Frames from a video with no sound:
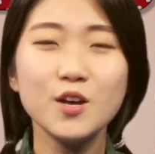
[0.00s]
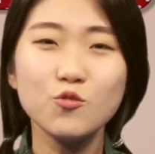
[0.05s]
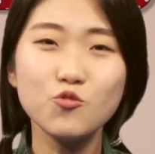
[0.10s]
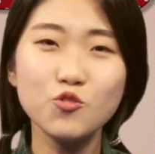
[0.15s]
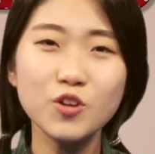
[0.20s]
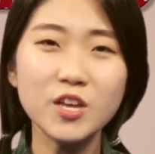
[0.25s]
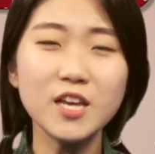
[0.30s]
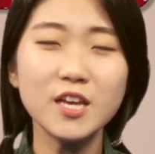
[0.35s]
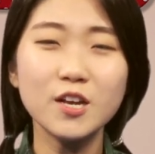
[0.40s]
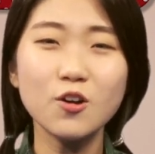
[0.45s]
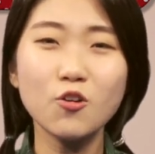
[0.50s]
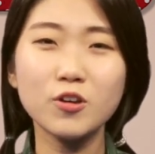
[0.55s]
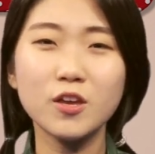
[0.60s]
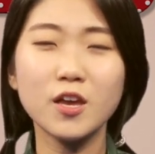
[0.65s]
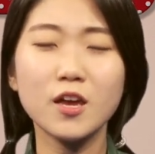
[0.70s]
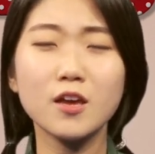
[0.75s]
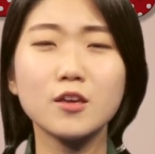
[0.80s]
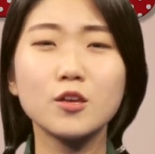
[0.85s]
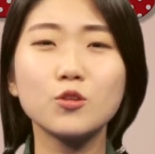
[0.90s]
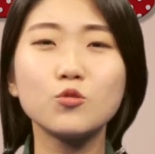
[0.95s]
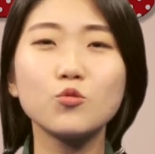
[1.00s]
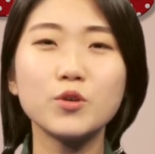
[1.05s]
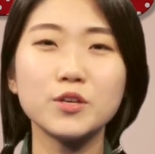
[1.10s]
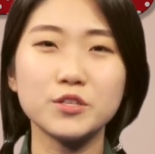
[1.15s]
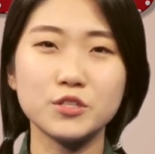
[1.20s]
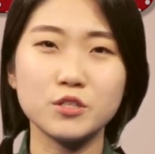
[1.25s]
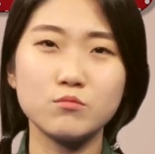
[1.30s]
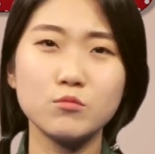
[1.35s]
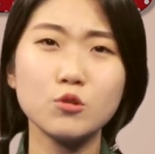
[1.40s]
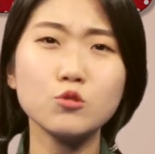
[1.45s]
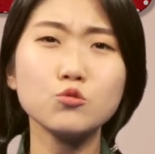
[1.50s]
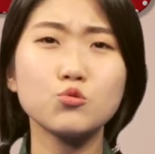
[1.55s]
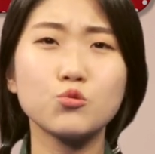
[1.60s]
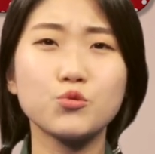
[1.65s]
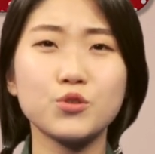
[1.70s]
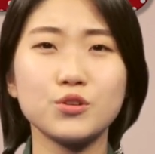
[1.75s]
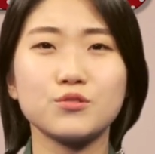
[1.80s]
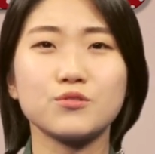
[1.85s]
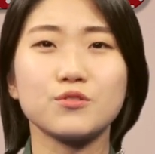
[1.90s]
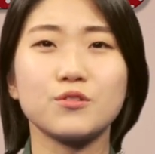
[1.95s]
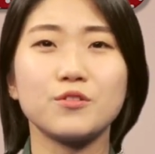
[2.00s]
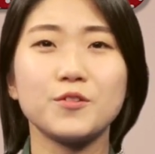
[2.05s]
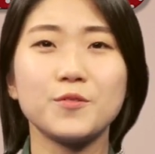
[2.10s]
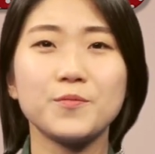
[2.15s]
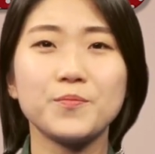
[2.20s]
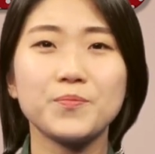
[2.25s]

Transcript: 우리 이렇게 기도했으면 좋겠어요.